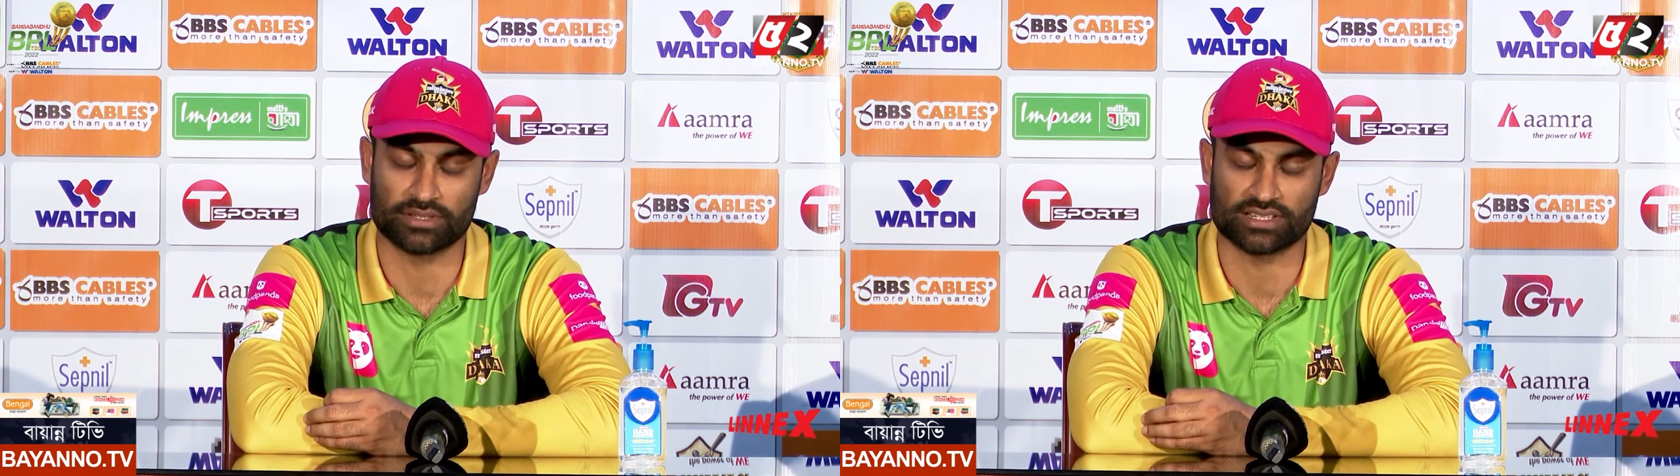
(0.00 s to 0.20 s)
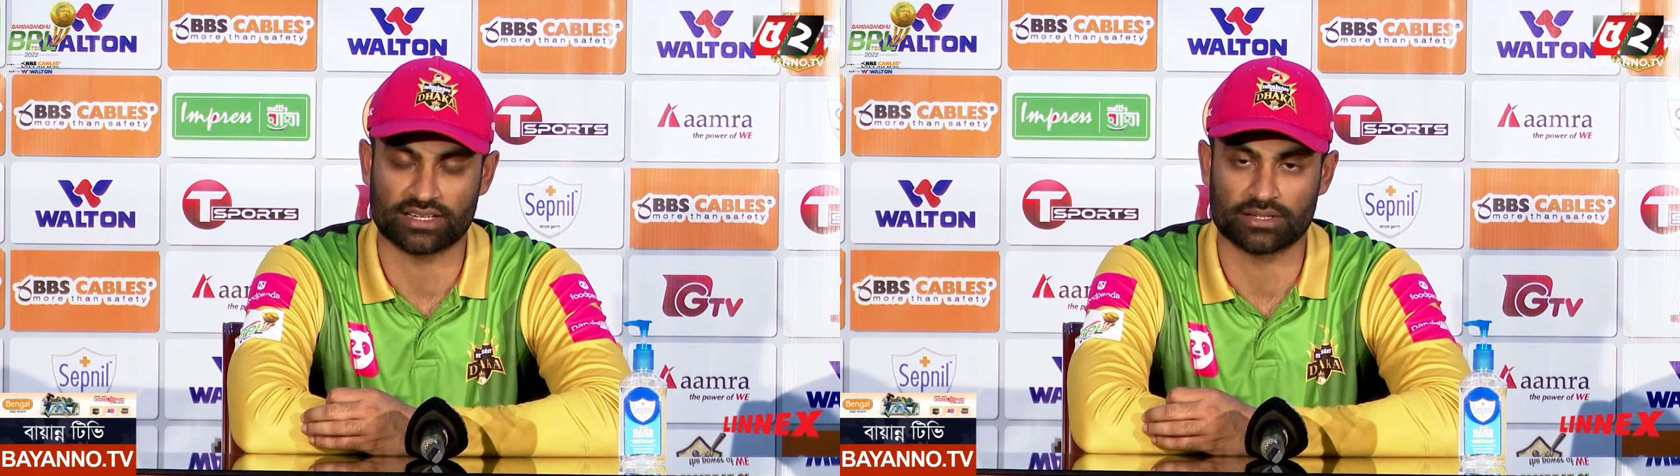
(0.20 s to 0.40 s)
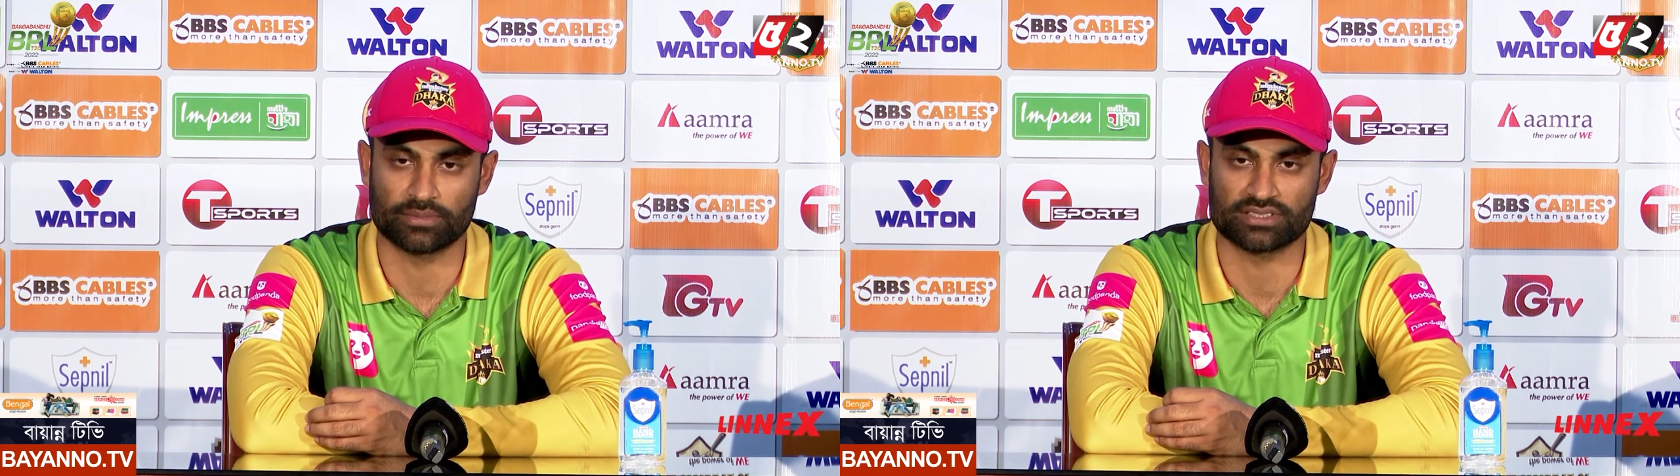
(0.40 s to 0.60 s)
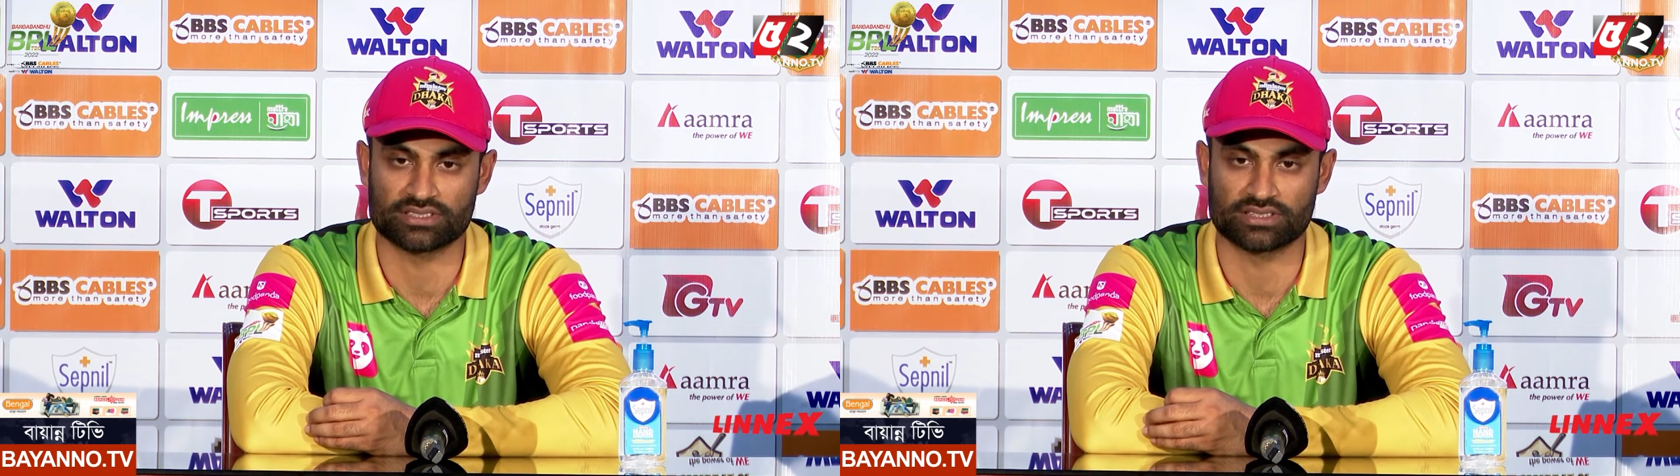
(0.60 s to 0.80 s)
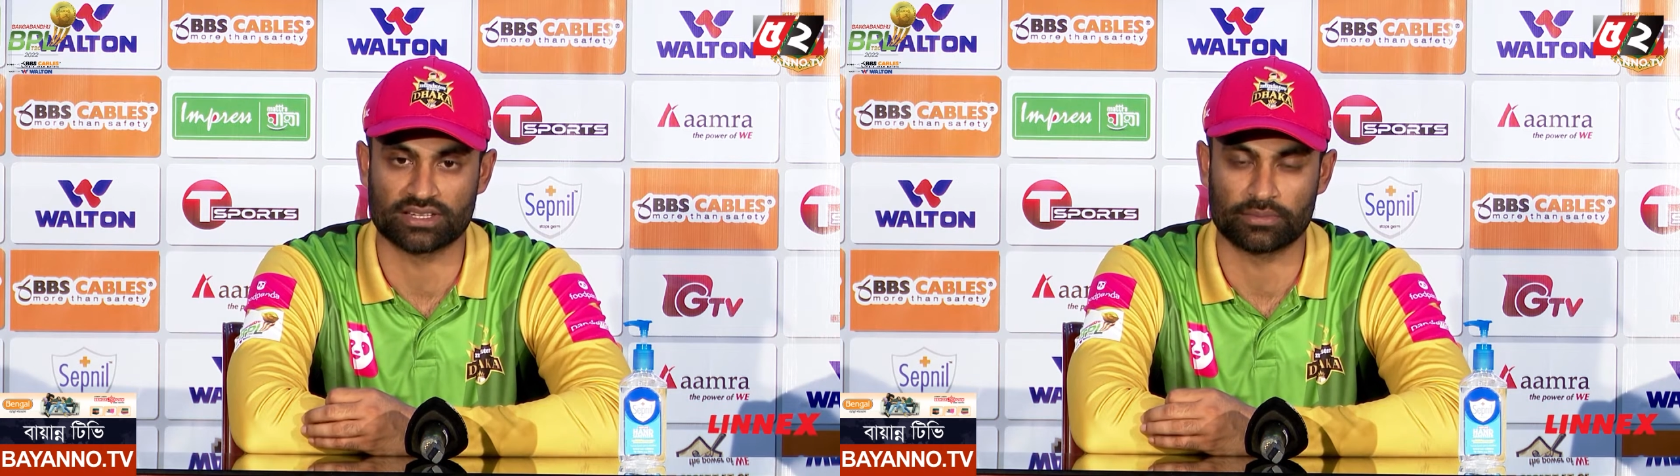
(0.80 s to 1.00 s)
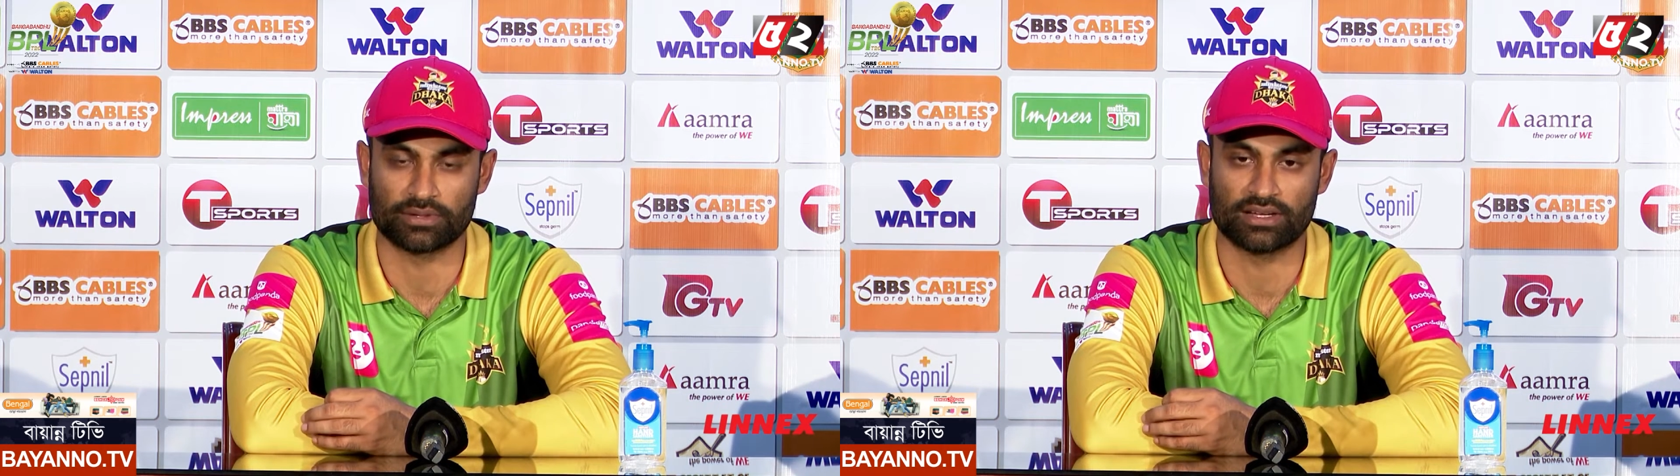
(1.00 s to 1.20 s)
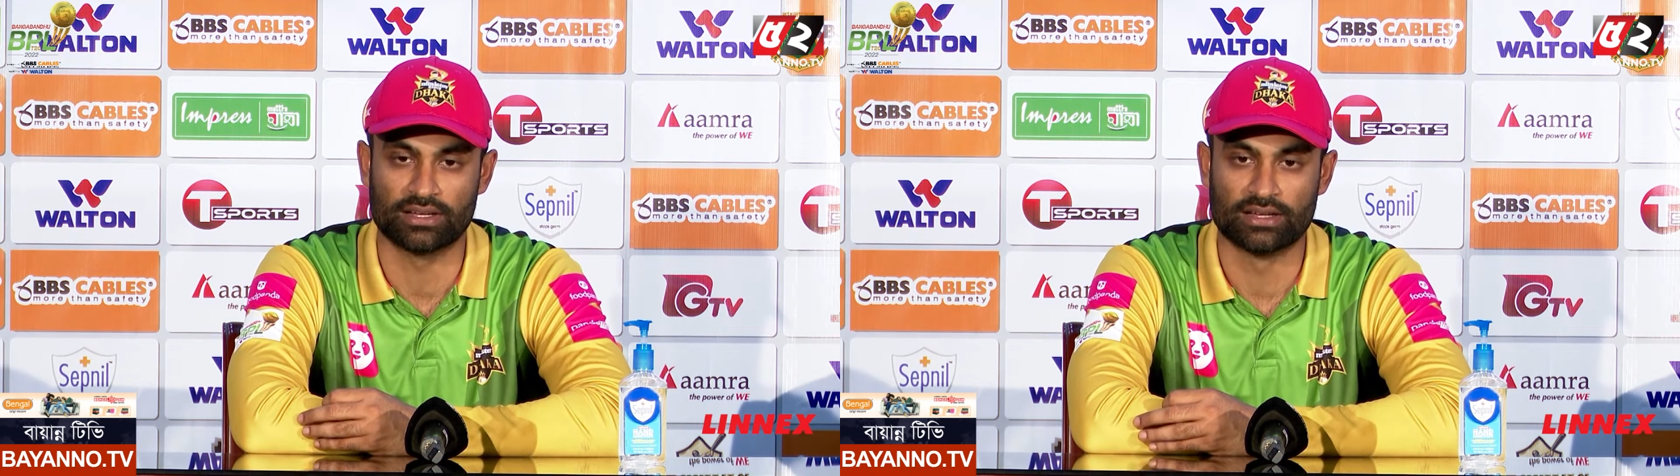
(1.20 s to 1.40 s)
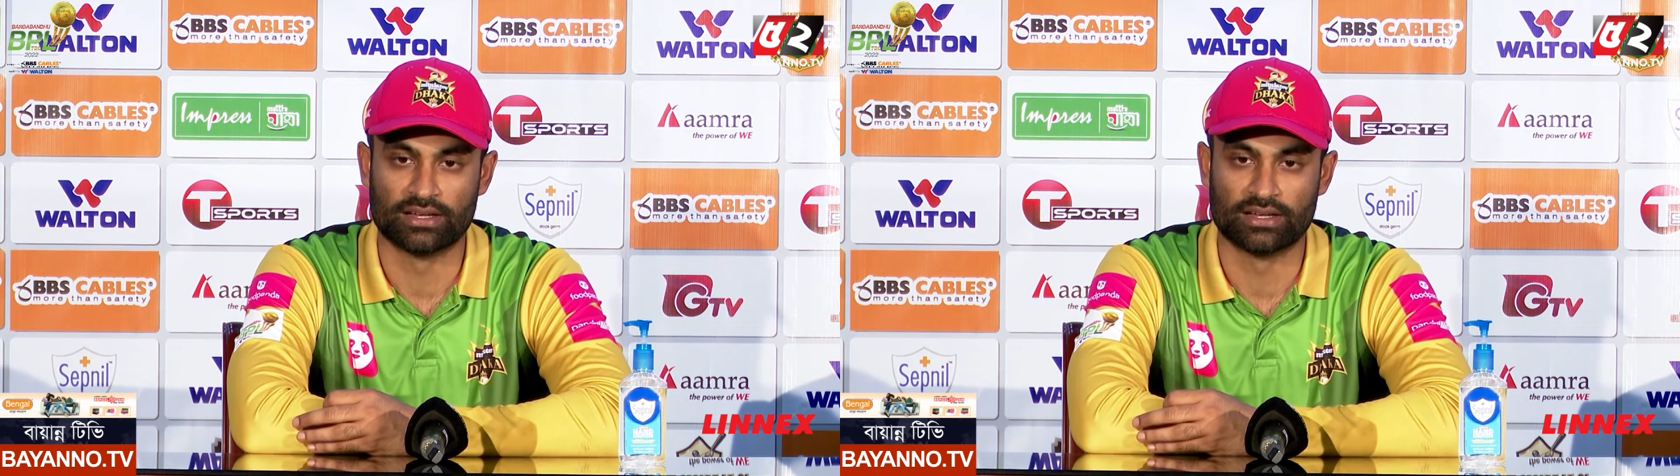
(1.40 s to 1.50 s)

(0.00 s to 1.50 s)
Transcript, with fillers: ম্যাচে একটা ম্যাচ জিতা আমরা